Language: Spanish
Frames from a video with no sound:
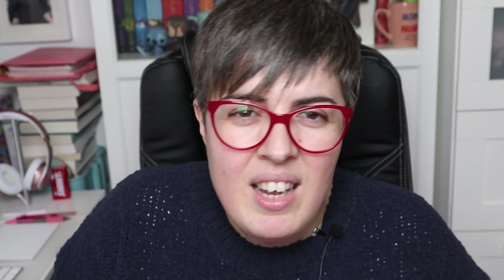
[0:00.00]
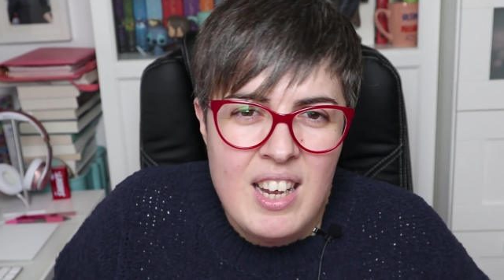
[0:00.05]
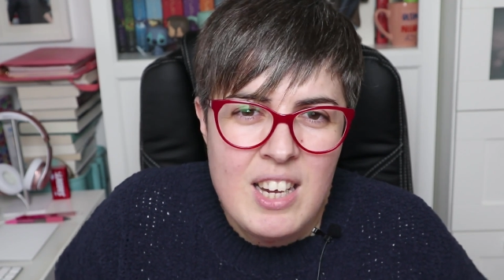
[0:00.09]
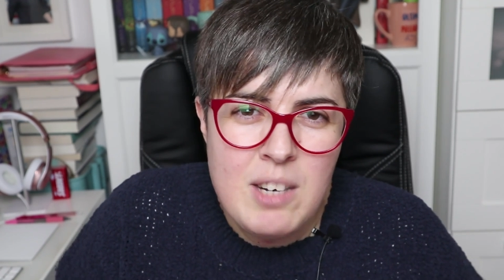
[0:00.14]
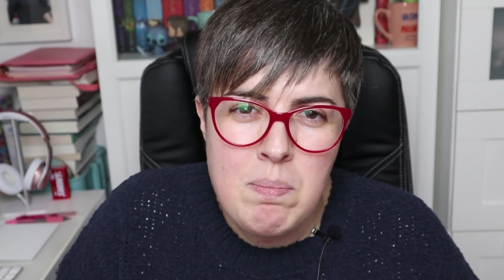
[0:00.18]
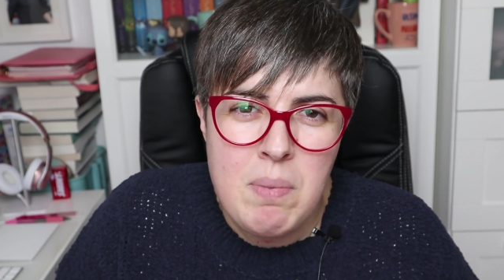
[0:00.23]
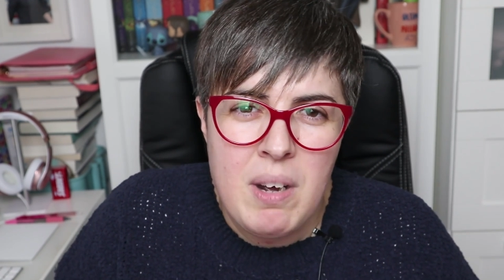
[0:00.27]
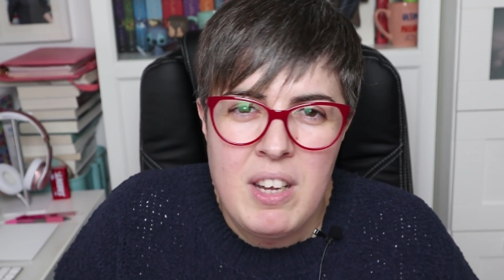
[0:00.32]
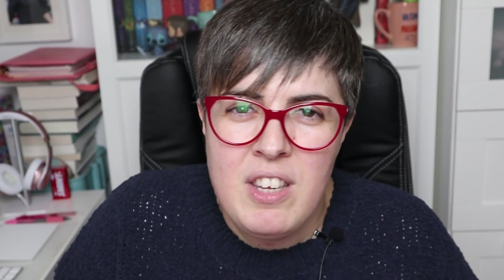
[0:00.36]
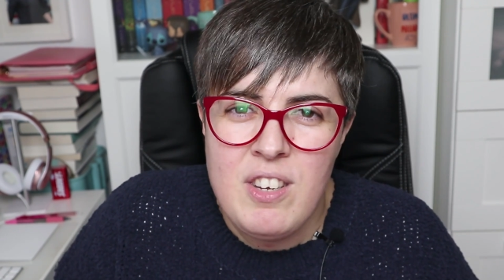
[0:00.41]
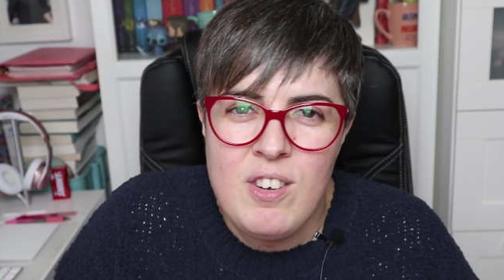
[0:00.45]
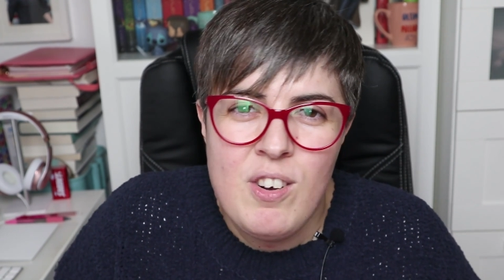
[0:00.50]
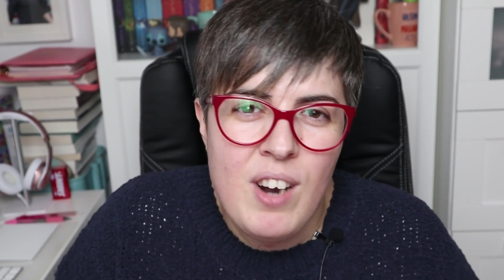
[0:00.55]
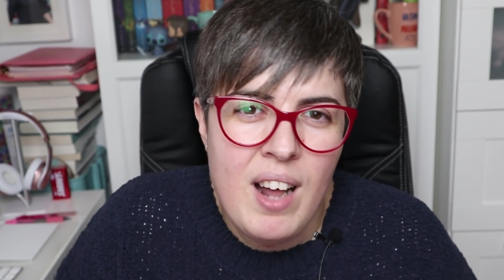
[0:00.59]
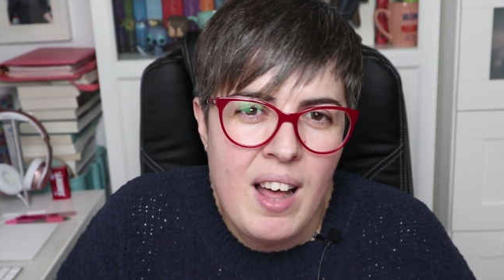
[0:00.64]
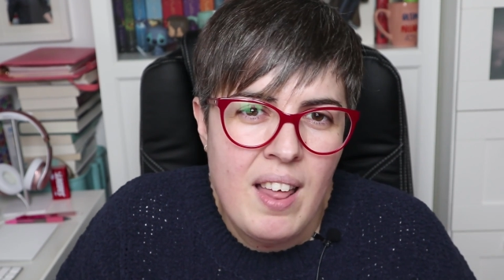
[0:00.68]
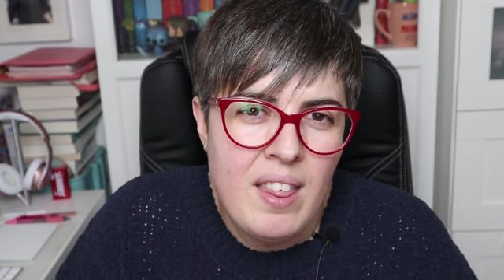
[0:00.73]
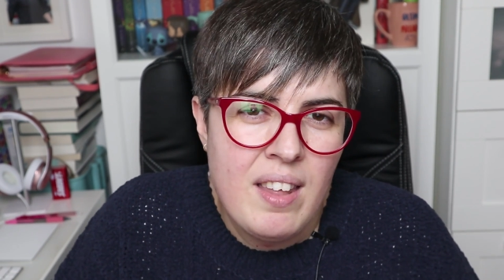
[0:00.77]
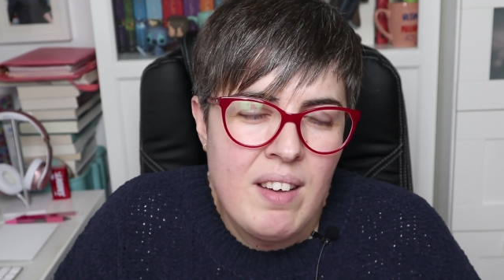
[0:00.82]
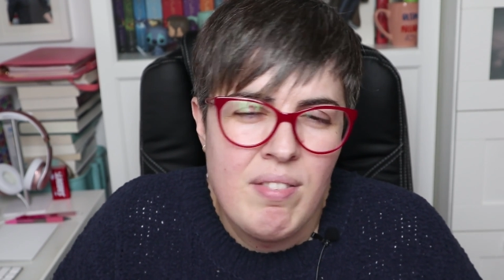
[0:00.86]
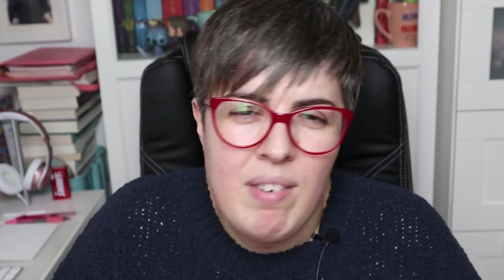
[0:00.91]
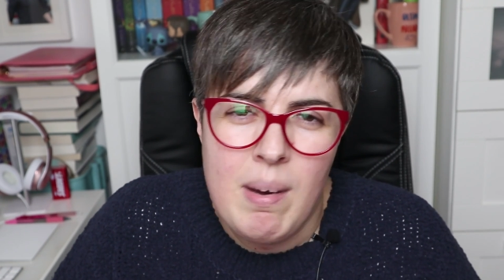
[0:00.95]

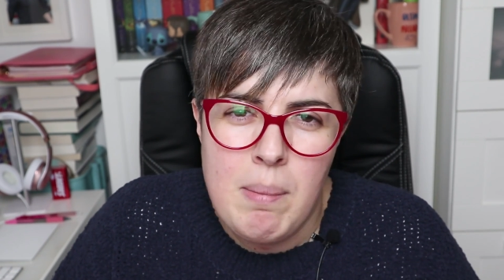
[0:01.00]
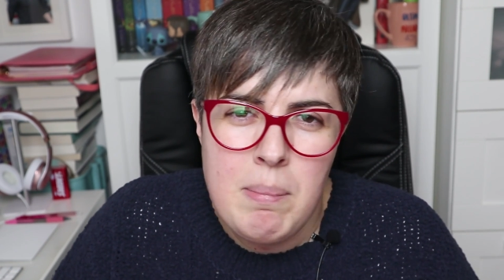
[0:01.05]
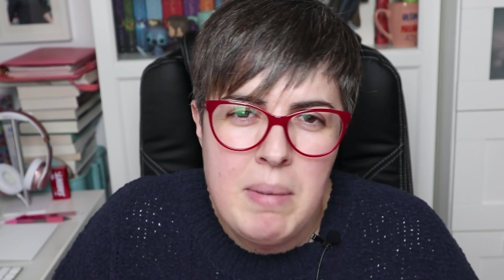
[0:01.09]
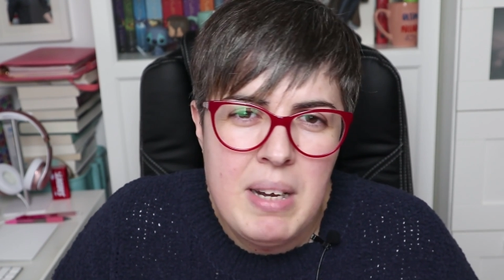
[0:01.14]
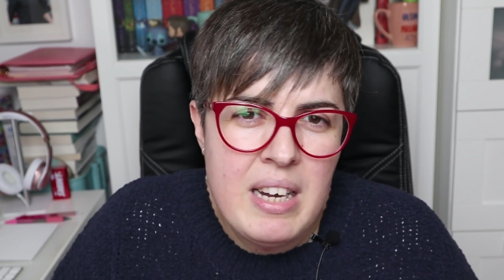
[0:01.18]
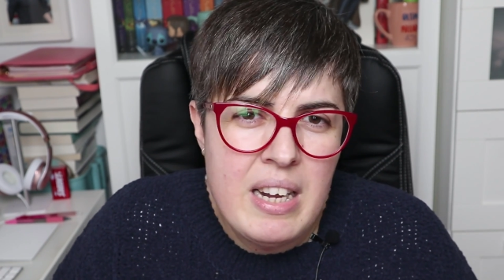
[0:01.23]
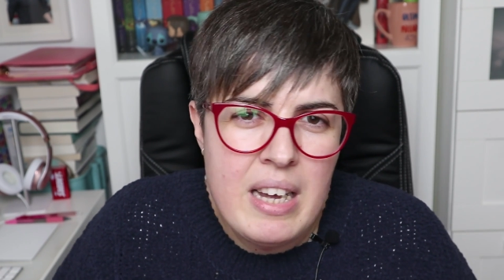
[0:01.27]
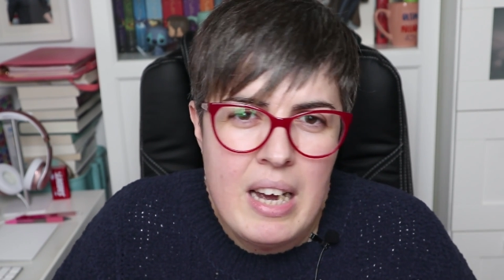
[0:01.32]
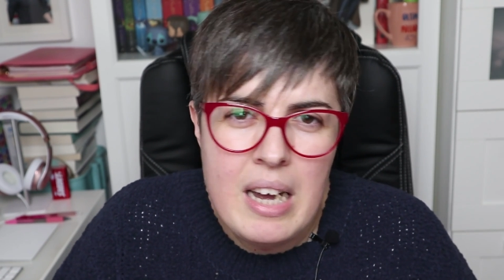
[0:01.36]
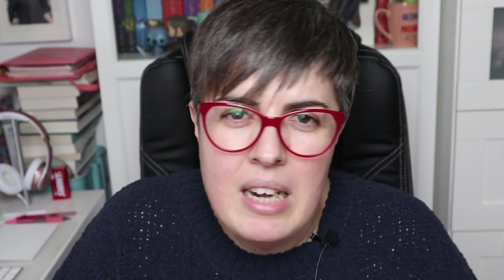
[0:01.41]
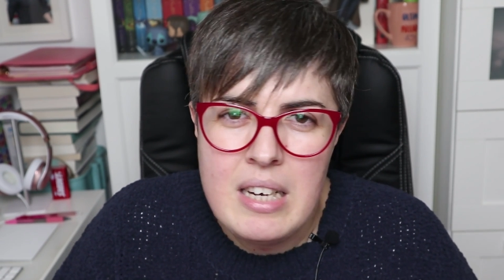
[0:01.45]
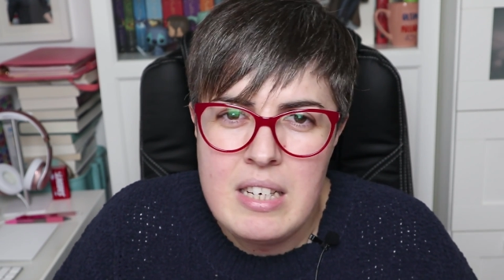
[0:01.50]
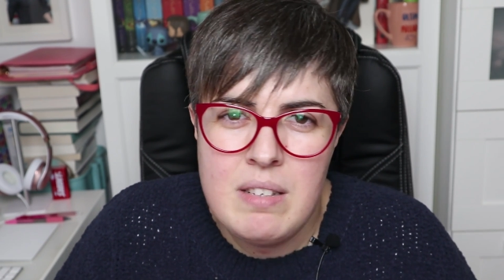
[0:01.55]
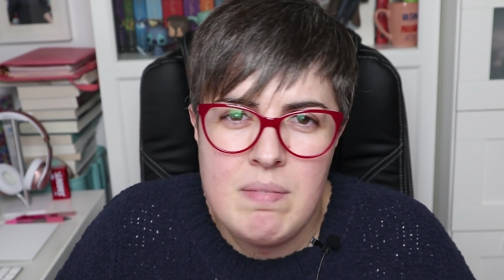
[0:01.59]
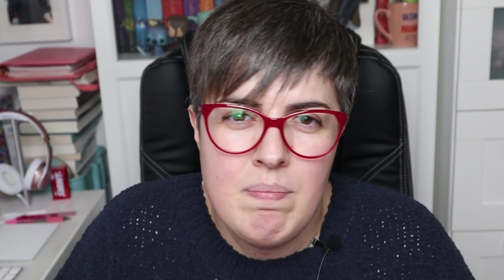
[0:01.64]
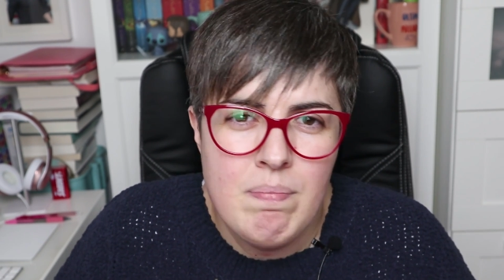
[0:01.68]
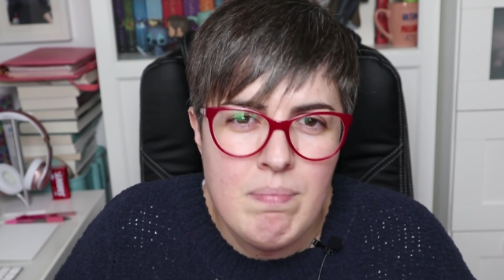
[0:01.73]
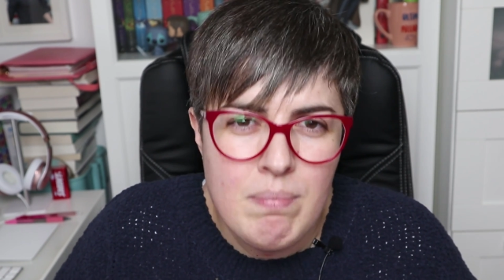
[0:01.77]
española de familias